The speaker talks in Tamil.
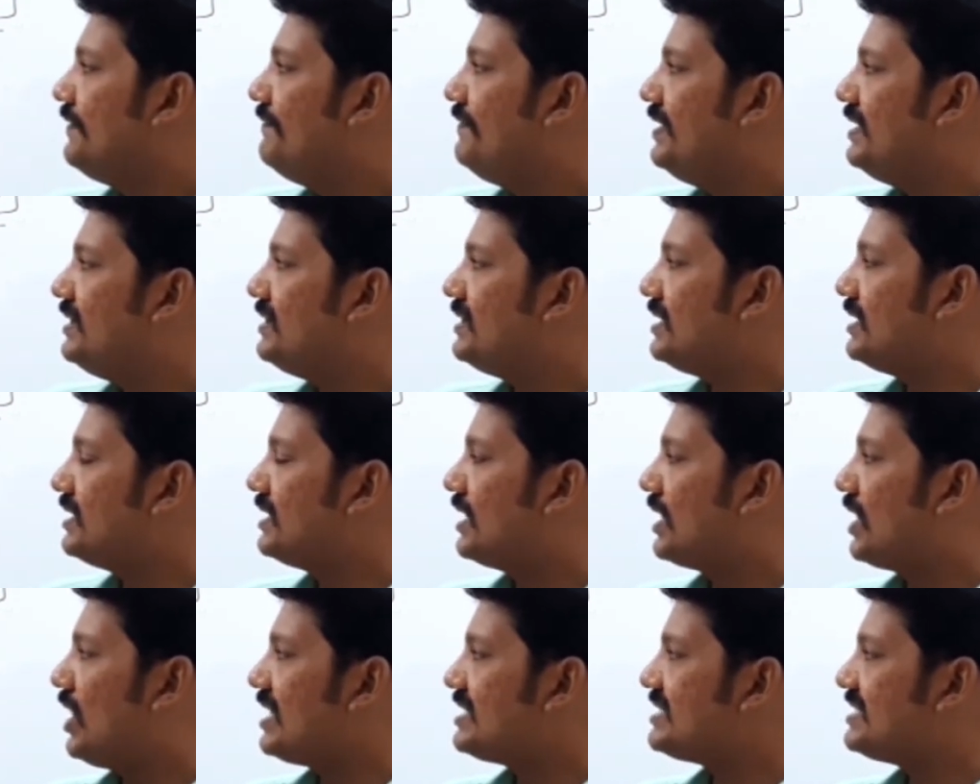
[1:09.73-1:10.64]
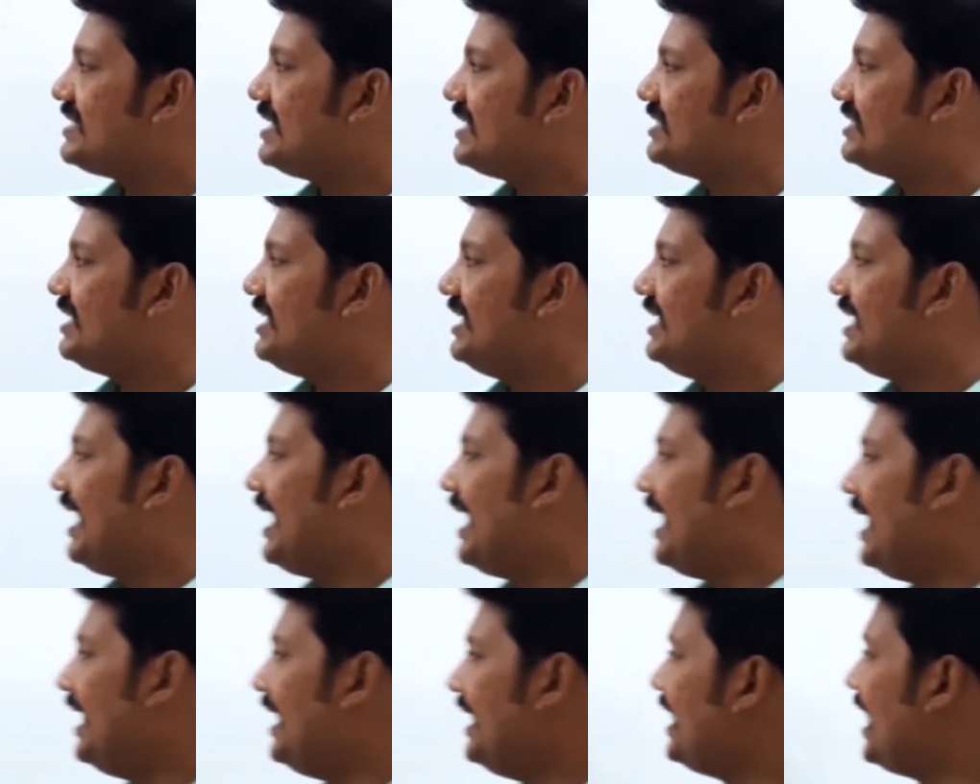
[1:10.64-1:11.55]
வித் கிராஸ் செக்ஷன்
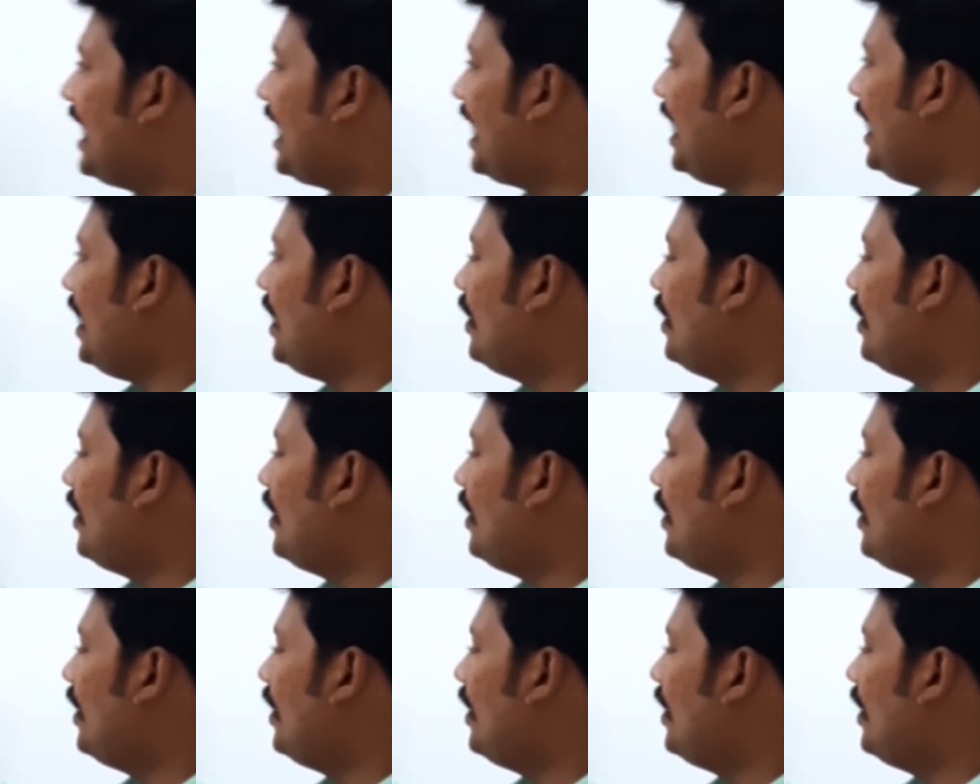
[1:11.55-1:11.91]
ஏரியா